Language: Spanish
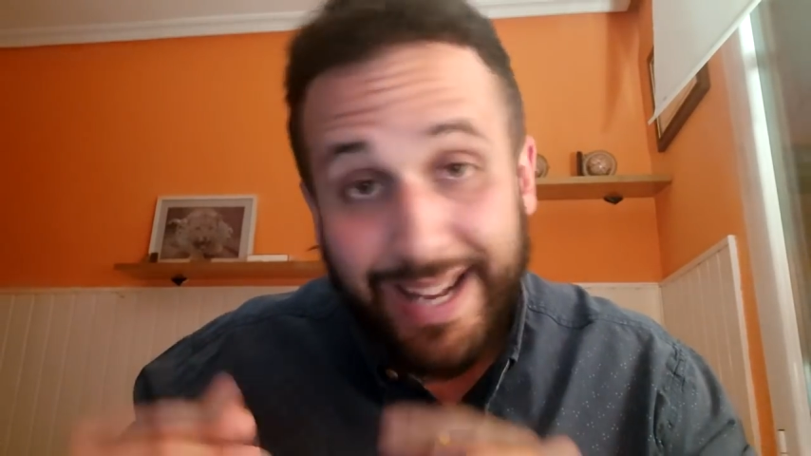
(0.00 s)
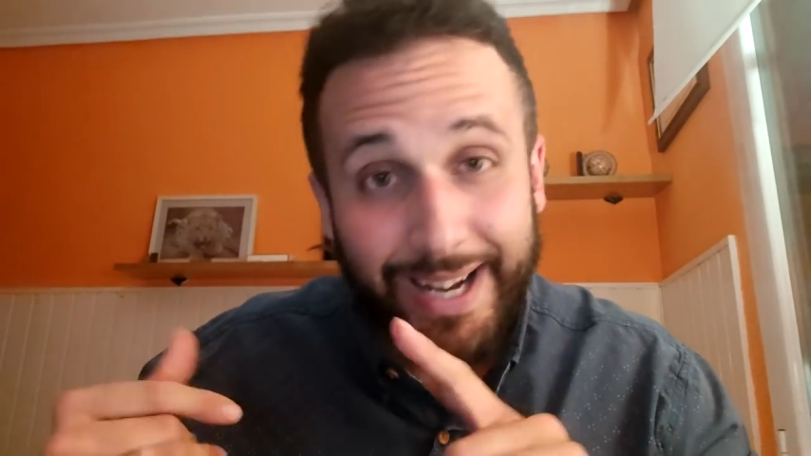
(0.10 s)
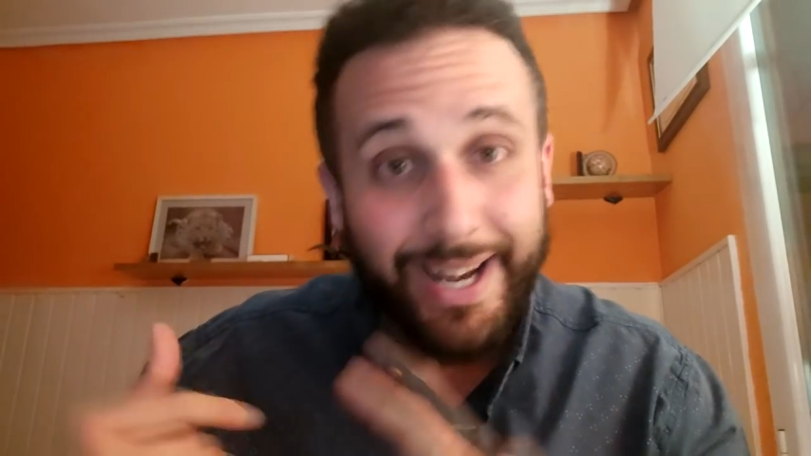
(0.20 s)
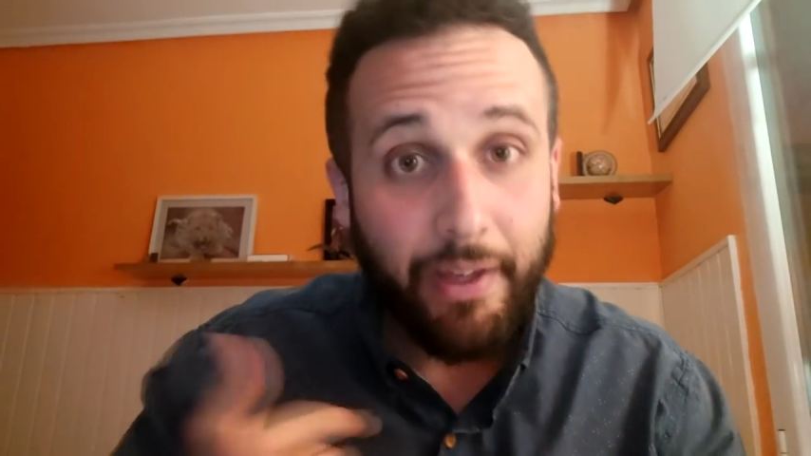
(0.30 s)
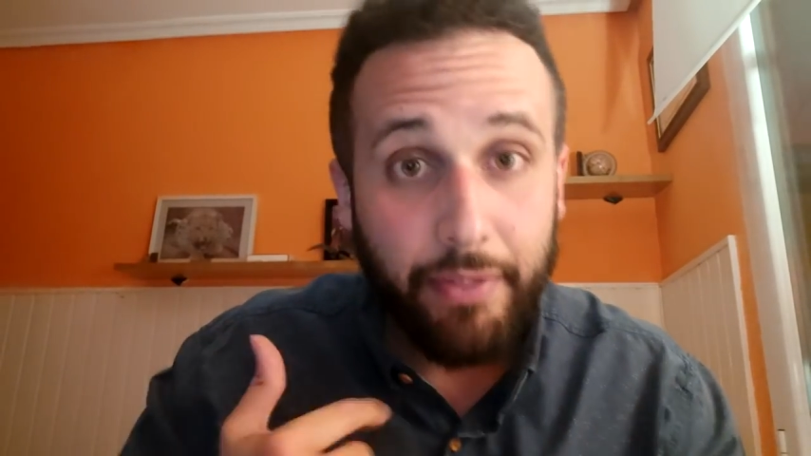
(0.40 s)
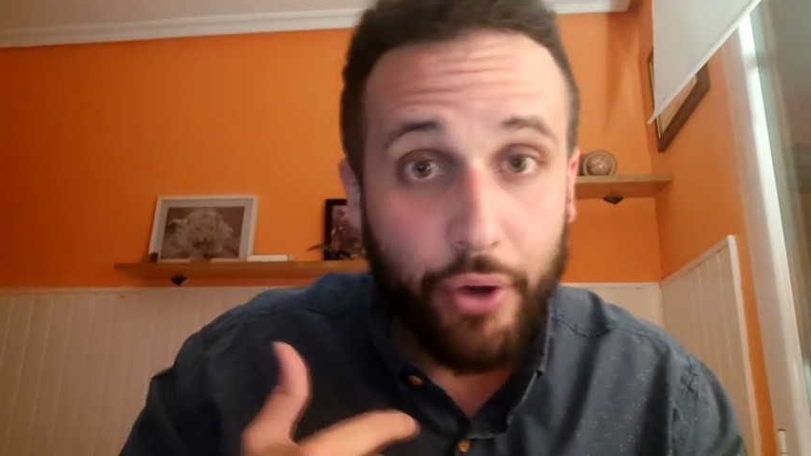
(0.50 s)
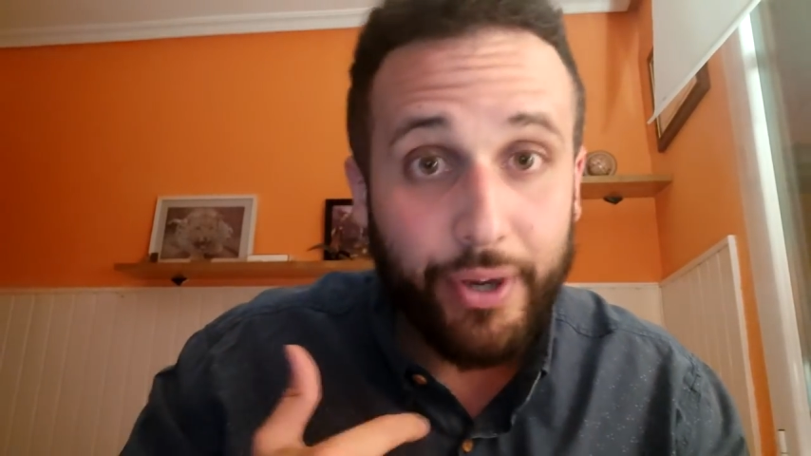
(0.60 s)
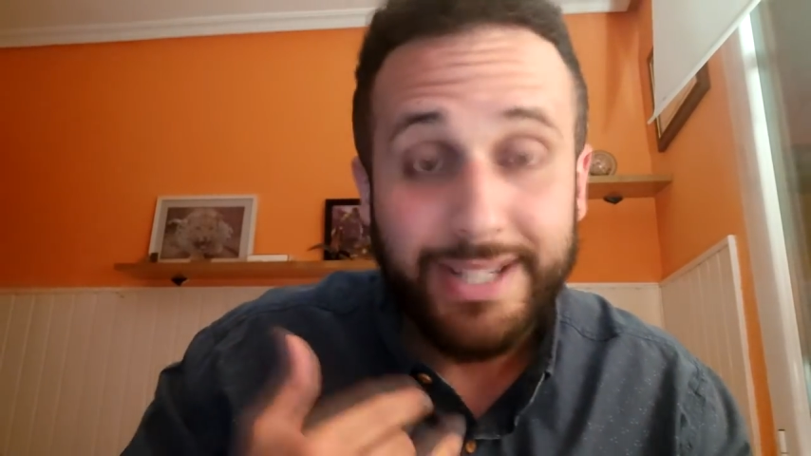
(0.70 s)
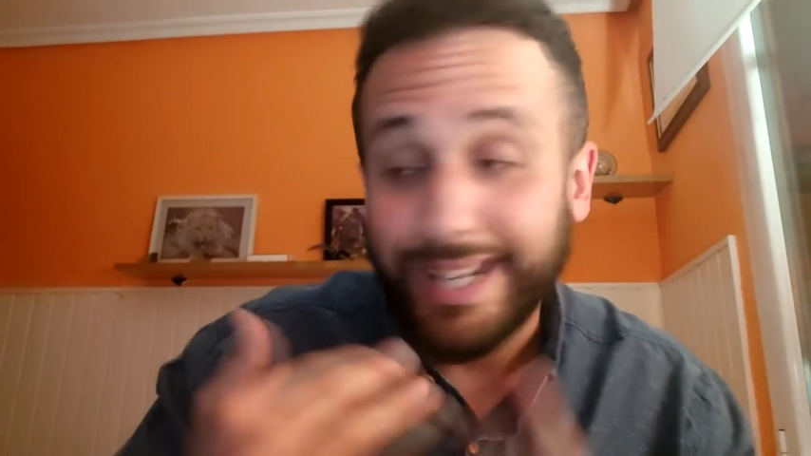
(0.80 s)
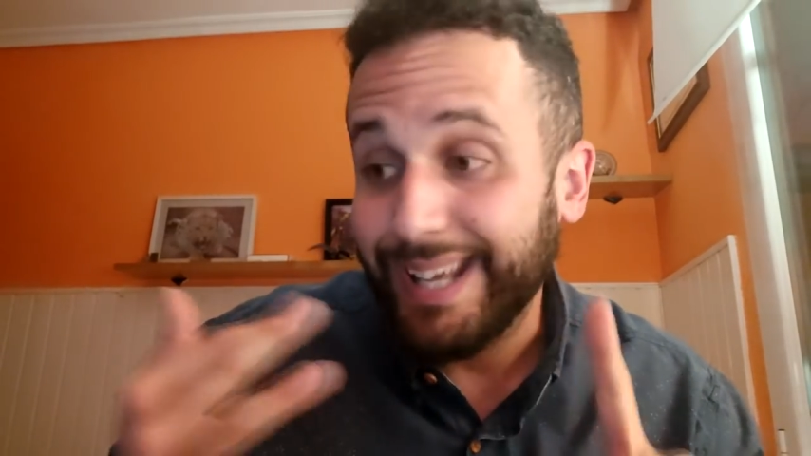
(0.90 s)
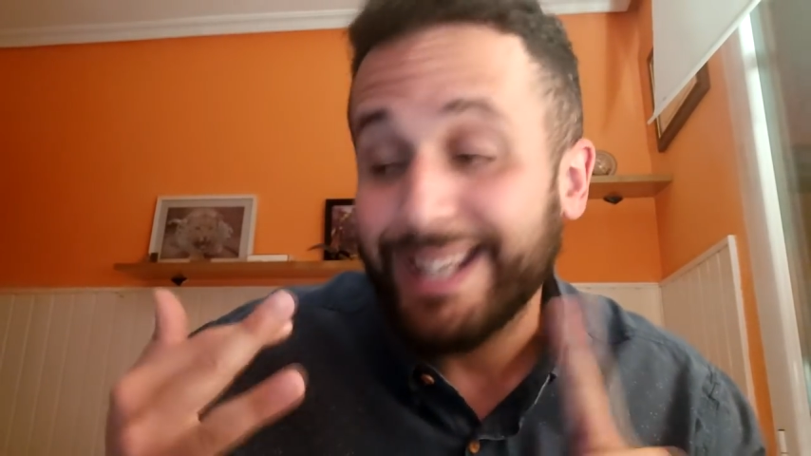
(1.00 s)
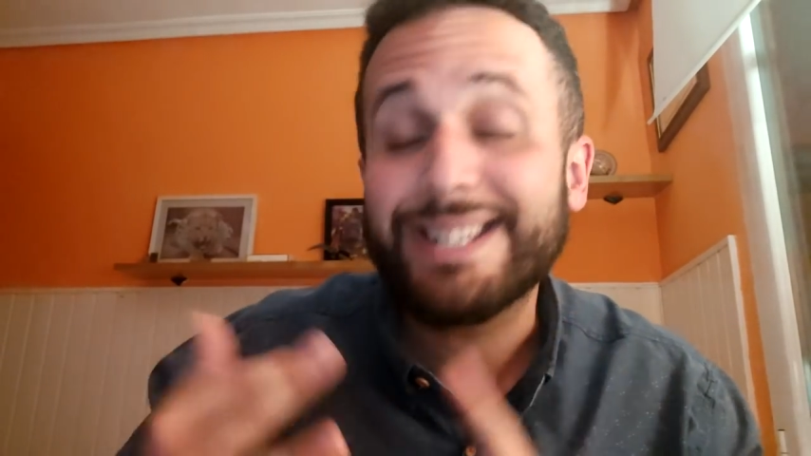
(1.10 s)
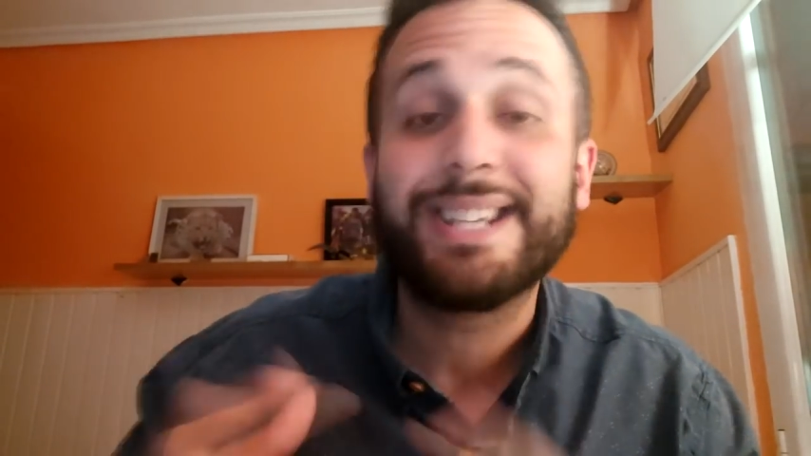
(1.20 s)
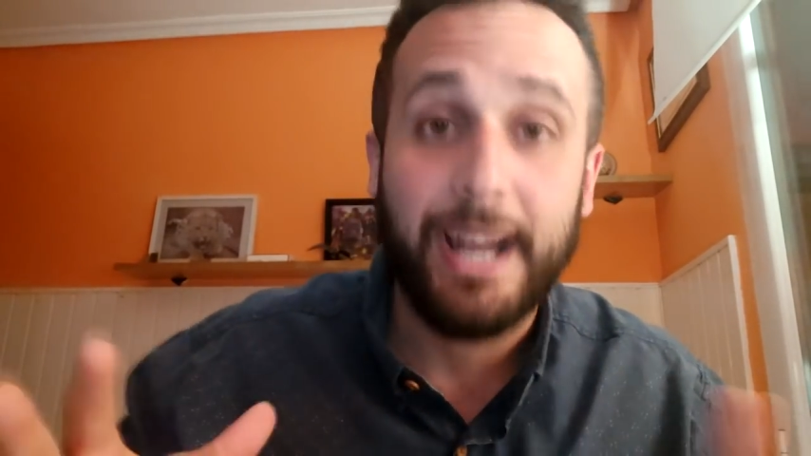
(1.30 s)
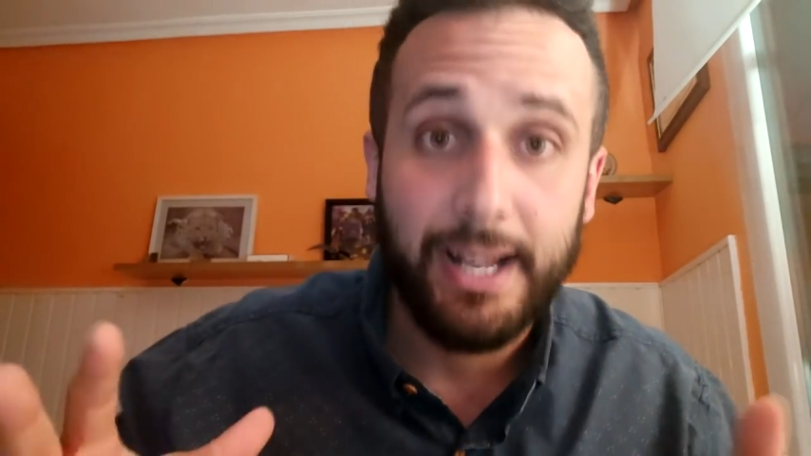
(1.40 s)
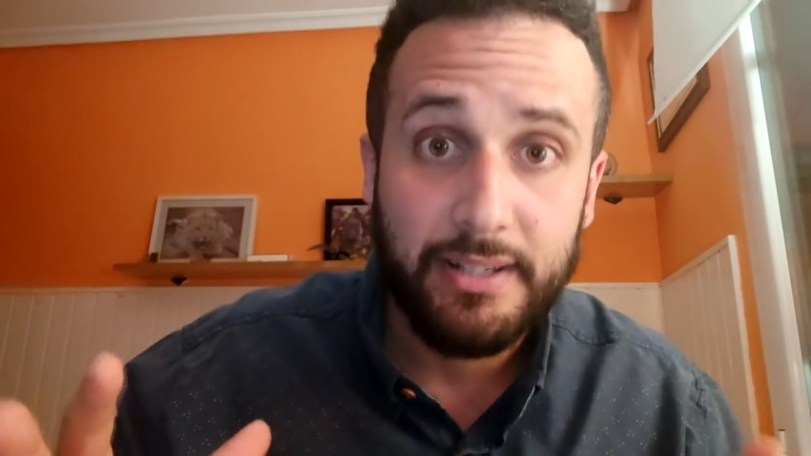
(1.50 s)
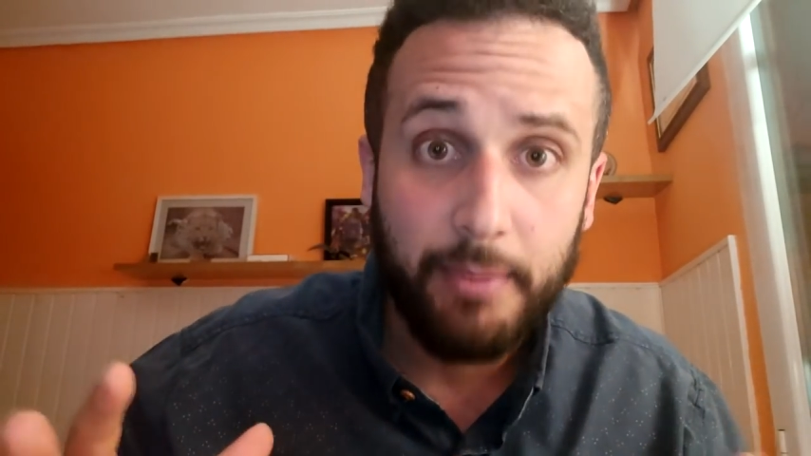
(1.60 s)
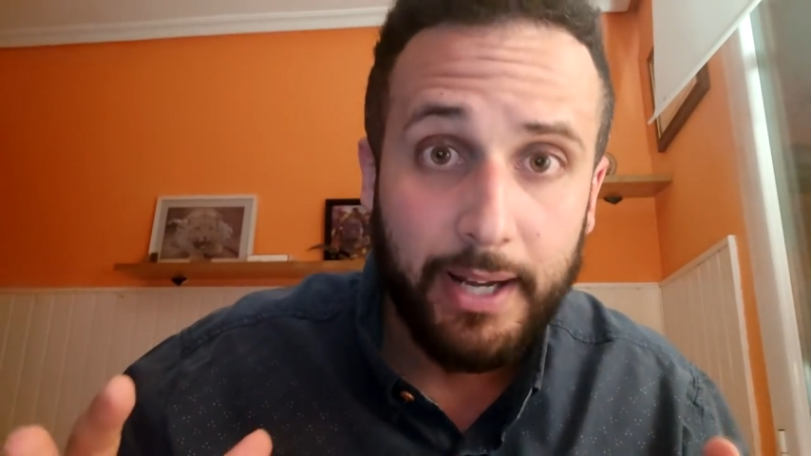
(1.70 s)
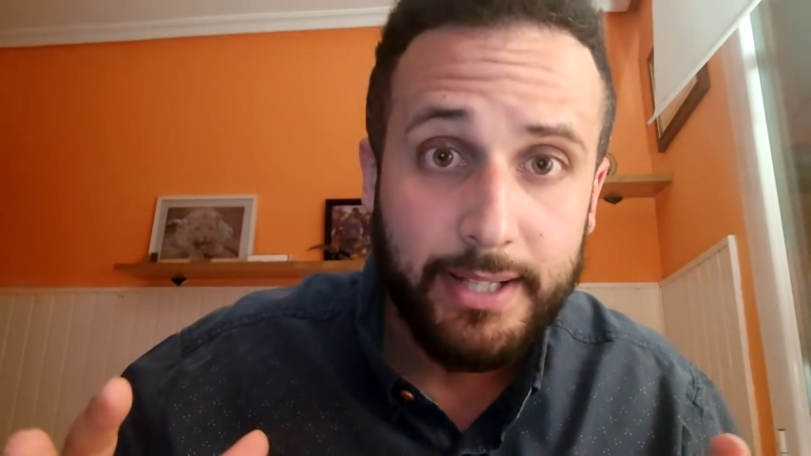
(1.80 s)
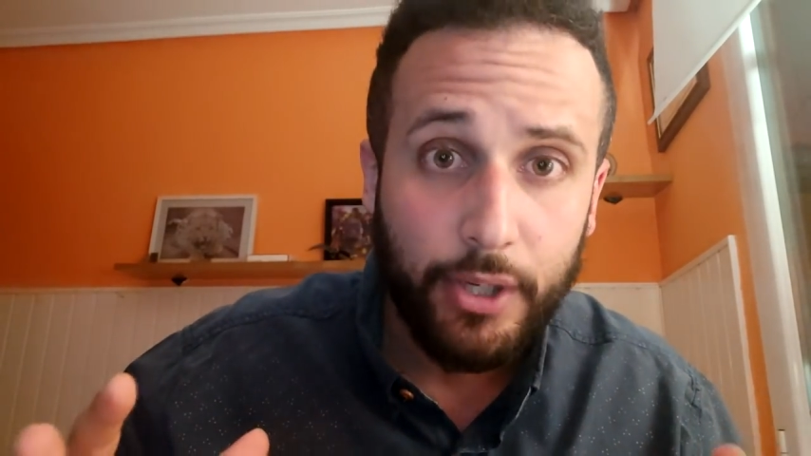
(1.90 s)
reacciones y challenges,
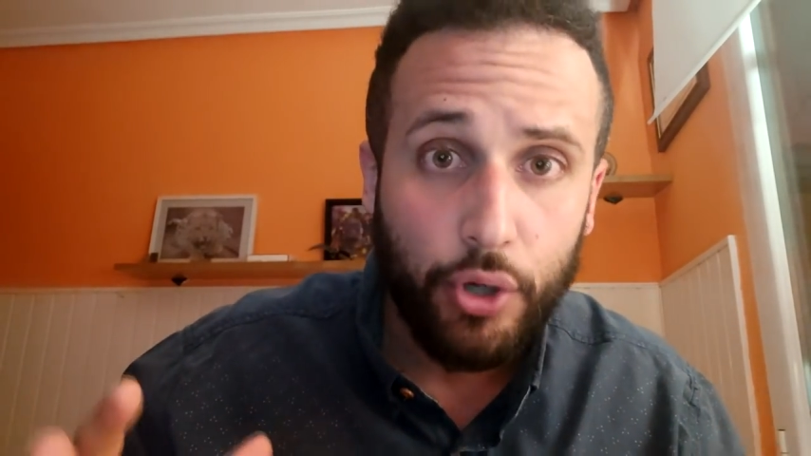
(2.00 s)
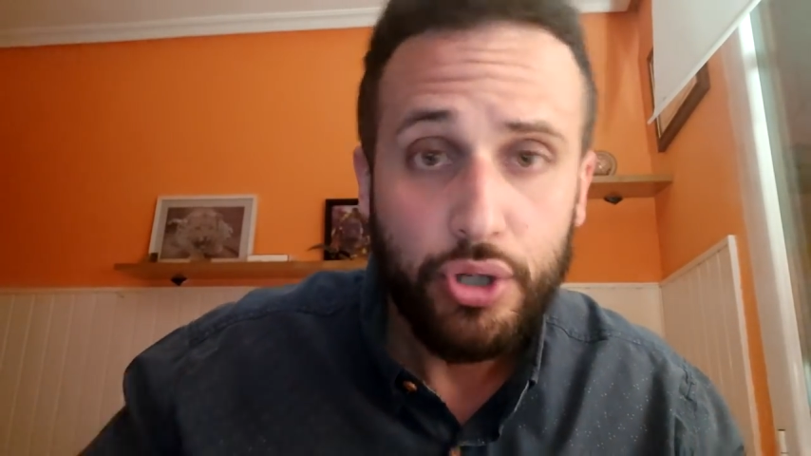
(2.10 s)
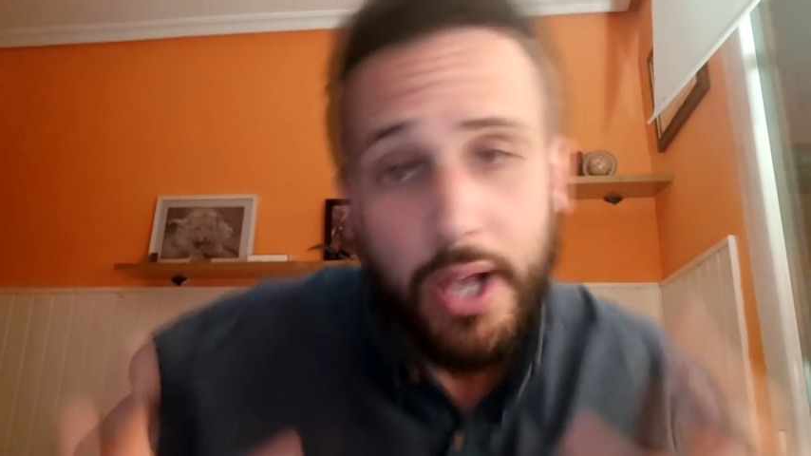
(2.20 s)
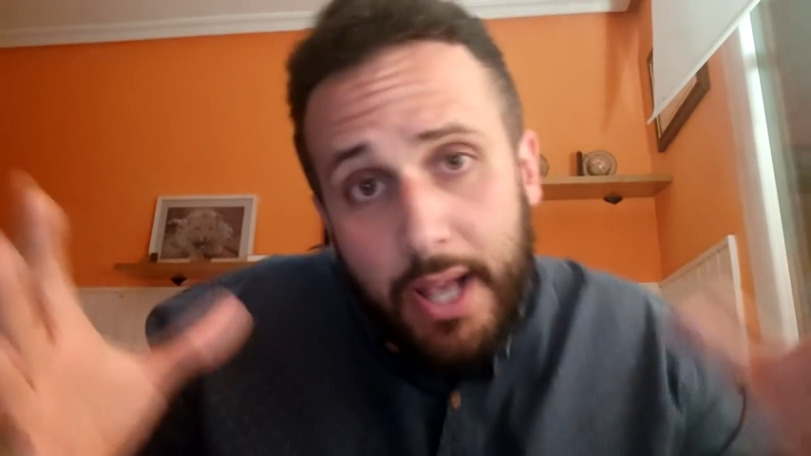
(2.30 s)
¿vale, chicos?